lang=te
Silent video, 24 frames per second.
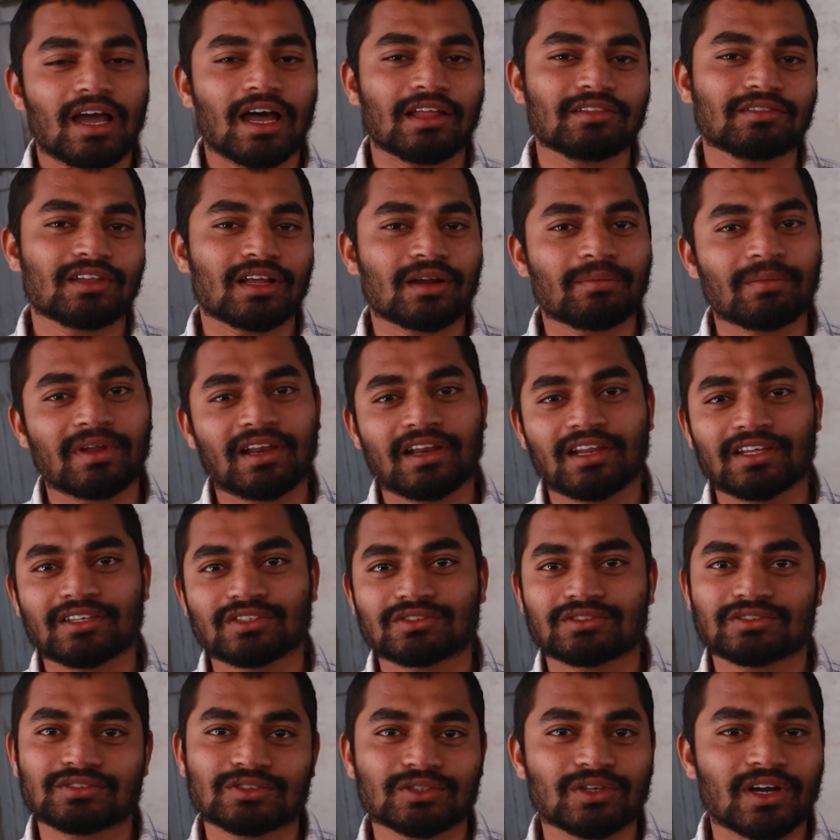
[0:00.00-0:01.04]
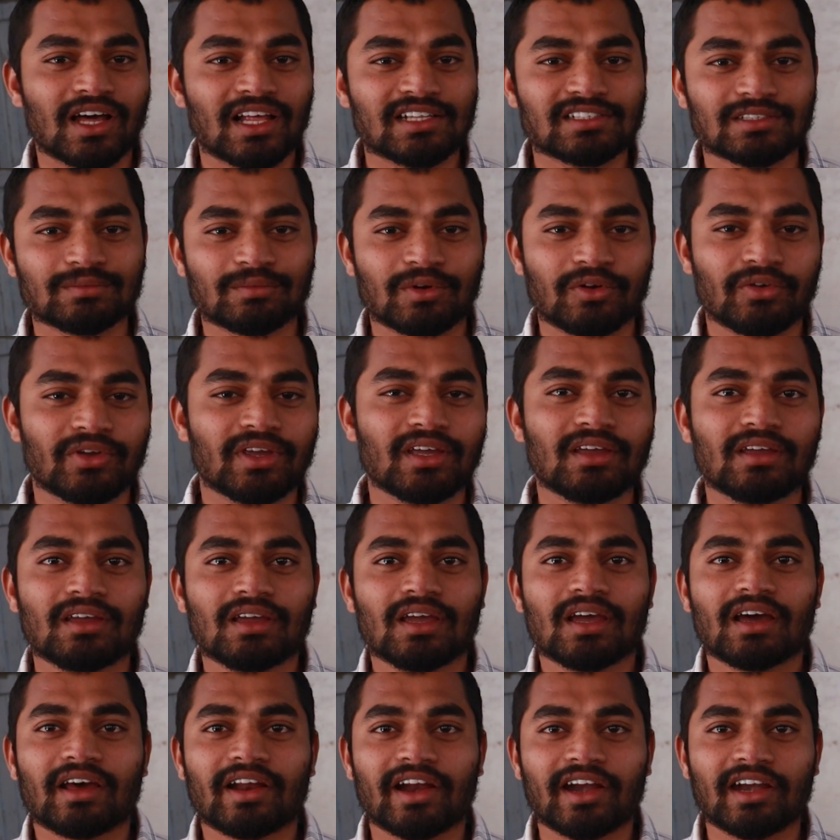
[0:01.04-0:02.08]
అందరం వెళ్ళి చూడాల్సిన మూవీ
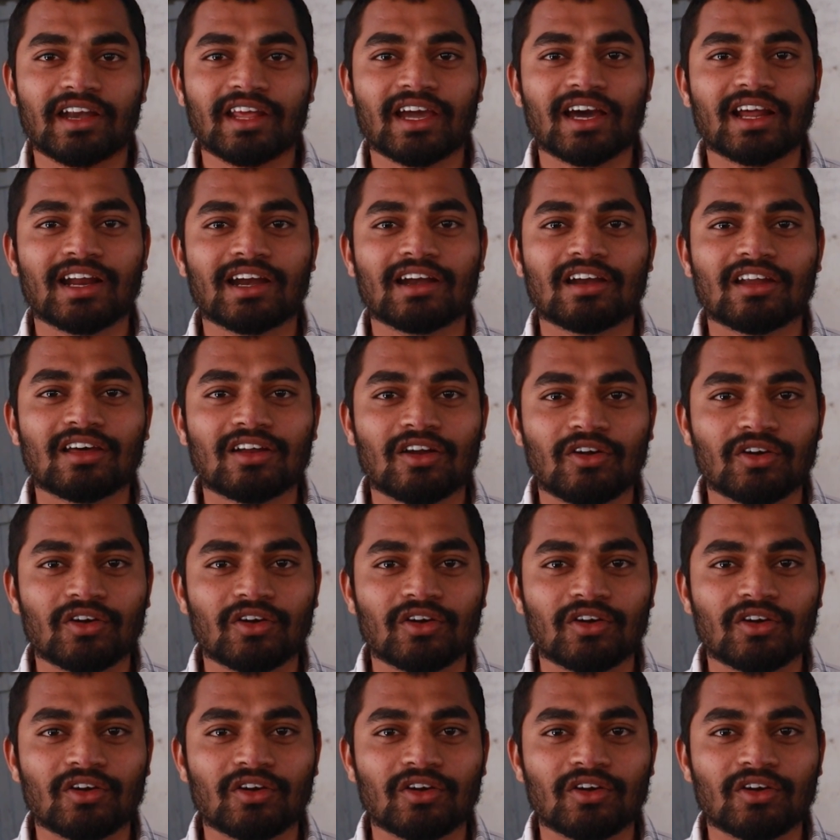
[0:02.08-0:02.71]
రెడ్డి గారింట్లో